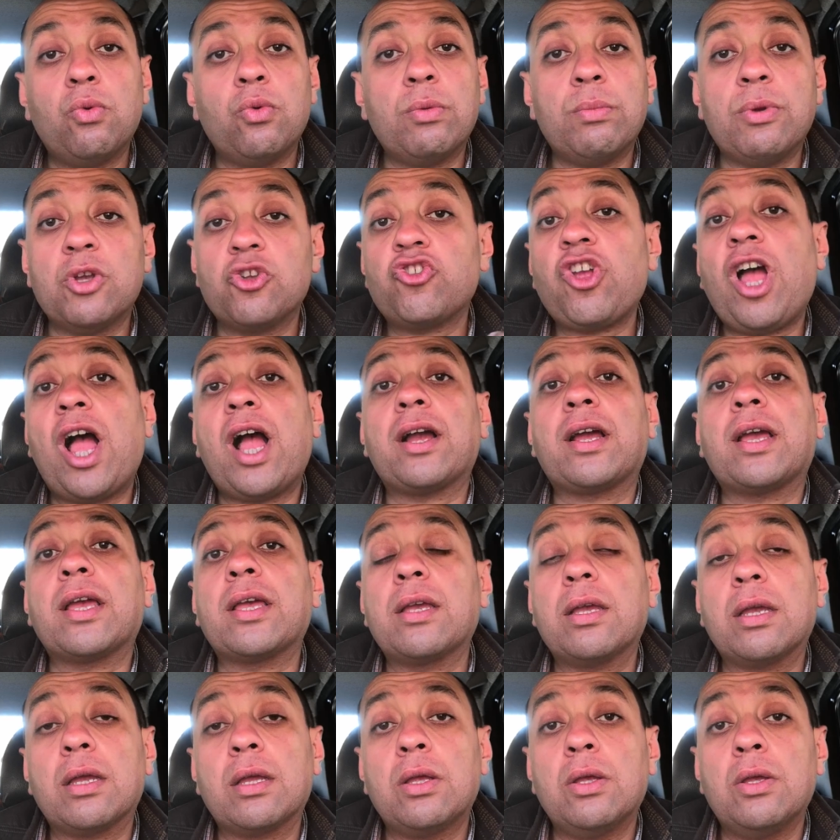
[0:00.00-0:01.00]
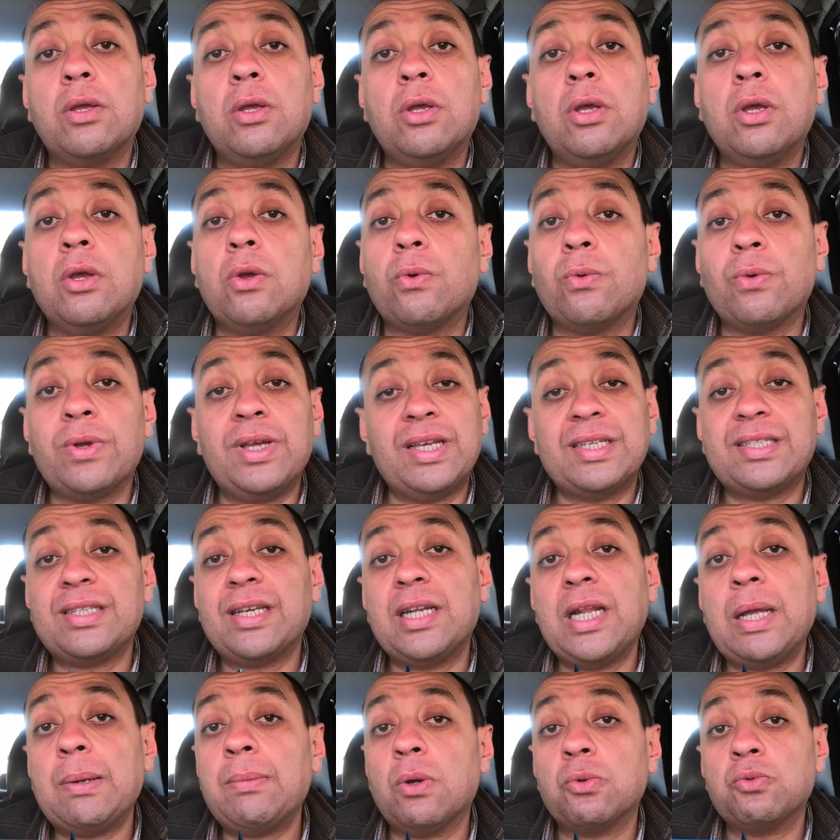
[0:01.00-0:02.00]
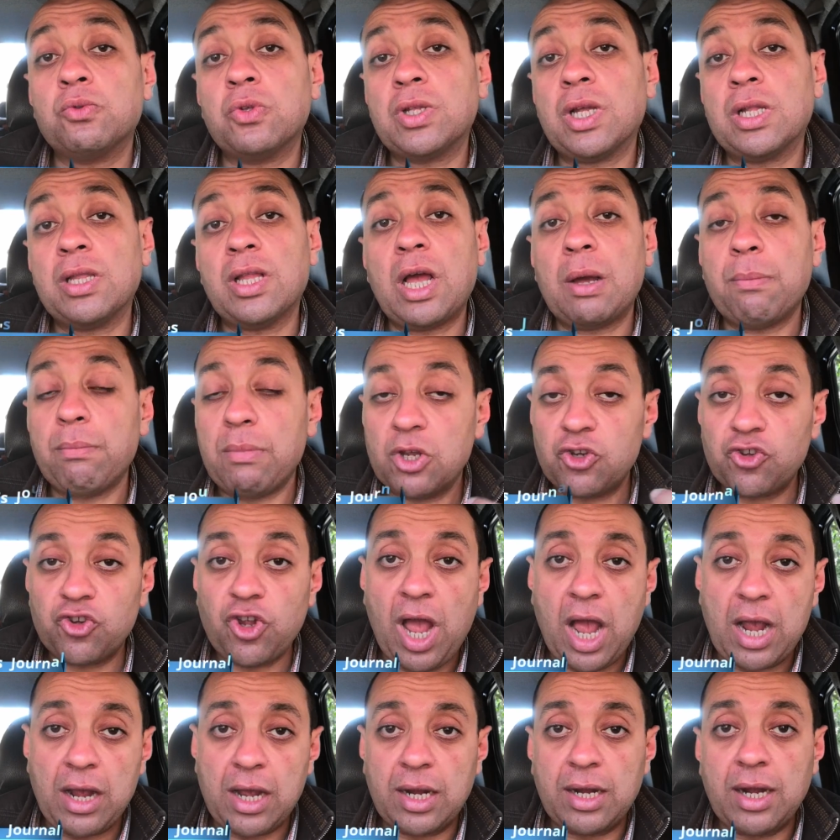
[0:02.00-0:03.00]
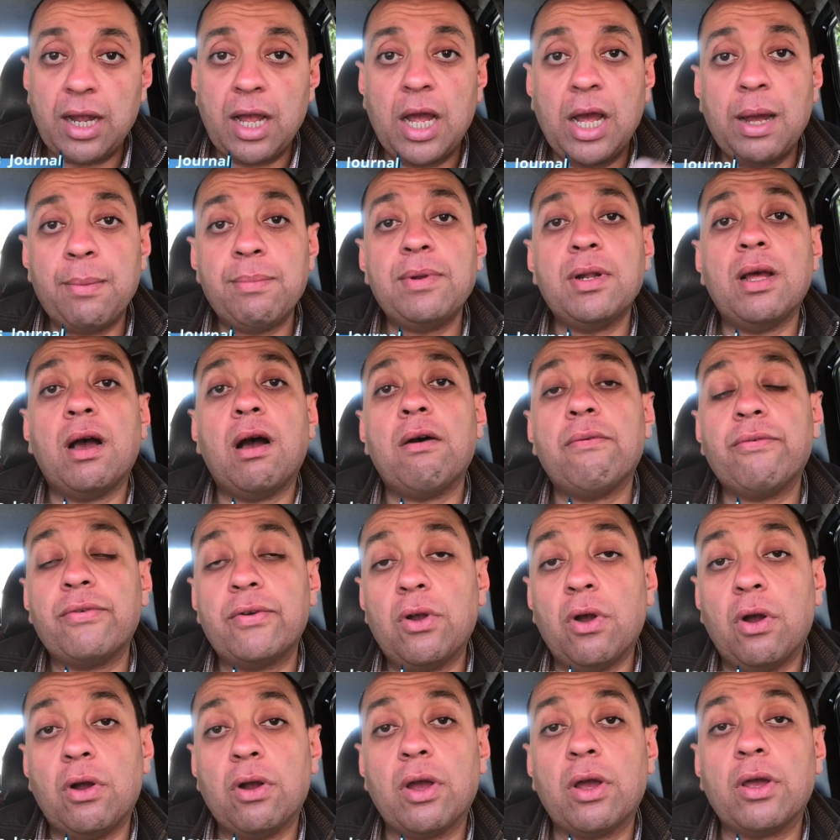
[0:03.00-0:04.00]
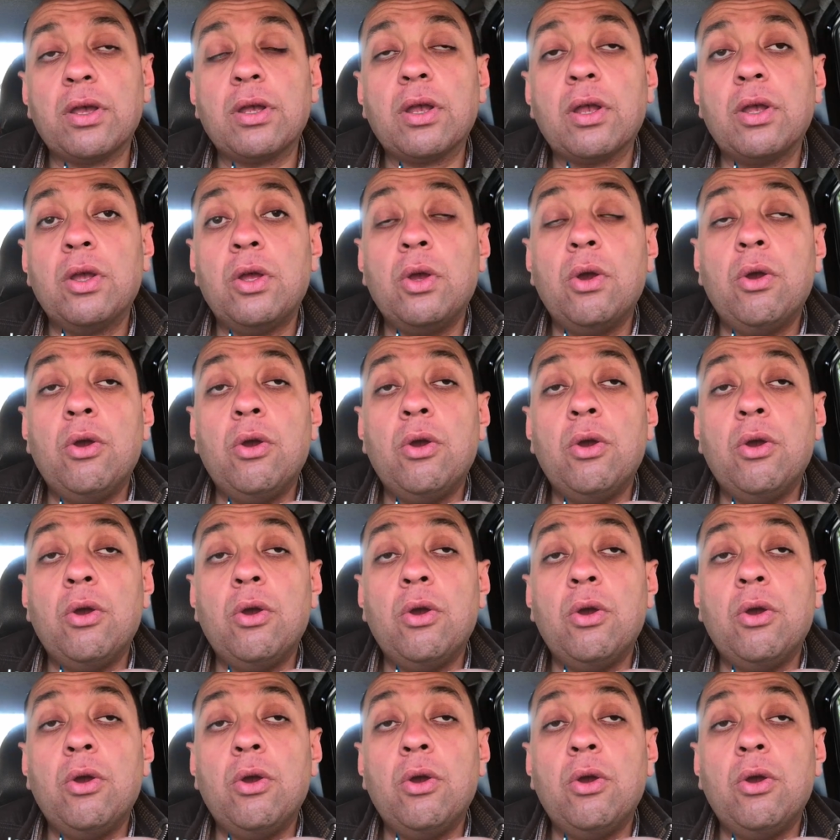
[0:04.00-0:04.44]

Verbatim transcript: ومشاعرك ويا سلام لو تطلع مشاعرك قبل أفكارك